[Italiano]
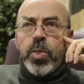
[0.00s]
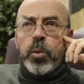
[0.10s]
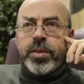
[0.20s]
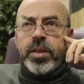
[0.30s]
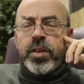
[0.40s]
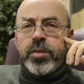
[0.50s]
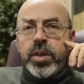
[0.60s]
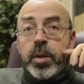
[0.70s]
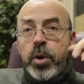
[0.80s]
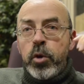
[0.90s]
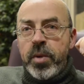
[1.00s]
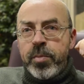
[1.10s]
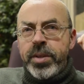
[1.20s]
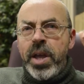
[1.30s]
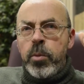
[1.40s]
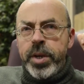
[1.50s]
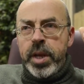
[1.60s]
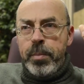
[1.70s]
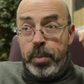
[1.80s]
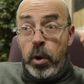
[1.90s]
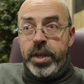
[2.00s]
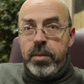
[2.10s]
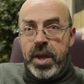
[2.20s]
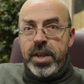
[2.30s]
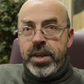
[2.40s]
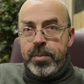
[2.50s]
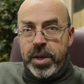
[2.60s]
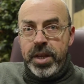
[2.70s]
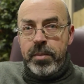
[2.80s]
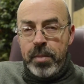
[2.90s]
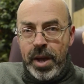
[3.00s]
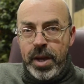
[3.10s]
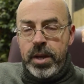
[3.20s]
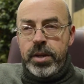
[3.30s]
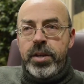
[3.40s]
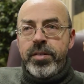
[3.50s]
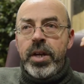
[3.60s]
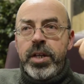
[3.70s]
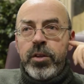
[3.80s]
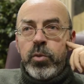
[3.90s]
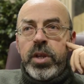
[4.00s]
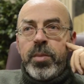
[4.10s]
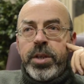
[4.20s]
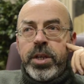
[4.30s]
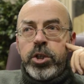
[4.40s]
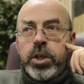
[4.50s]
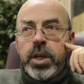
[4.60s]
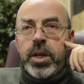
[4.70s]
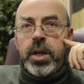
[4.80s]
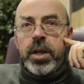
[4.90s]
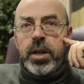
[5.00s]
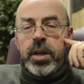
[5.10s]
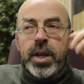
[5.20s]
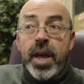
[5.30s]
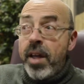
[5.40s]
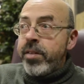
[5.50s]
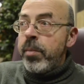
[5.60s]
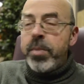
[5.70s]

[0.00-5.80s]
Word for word: una sensazione che però non mi aspettavo perché pochi metri prima di salire su ad Amatrice le, le case, le